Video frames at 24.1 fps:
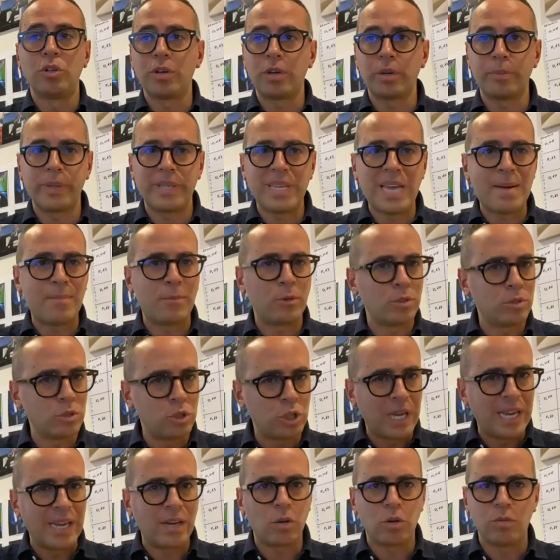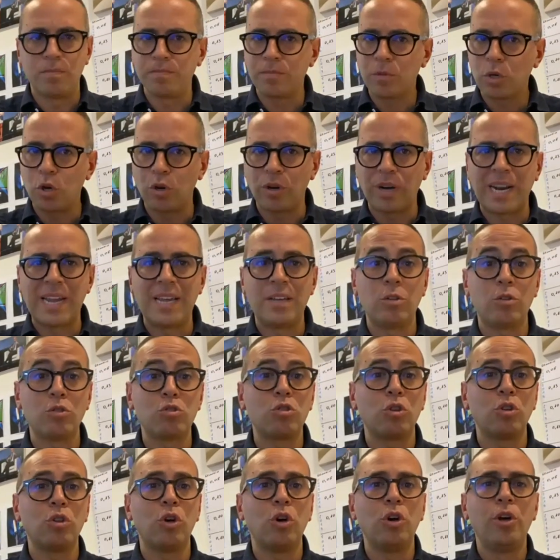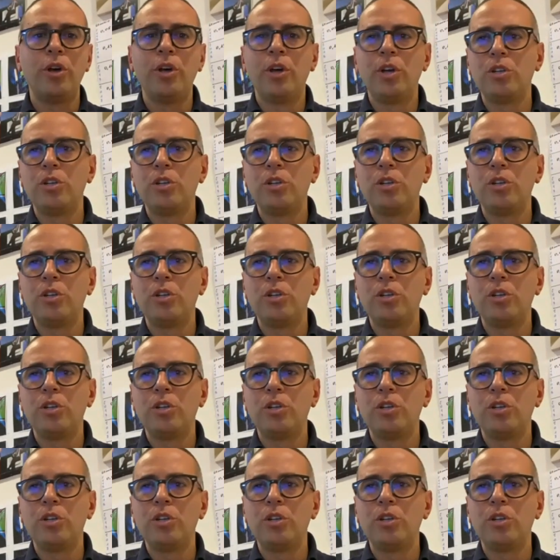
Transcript: Ripetiamo, Geco, Correa non sono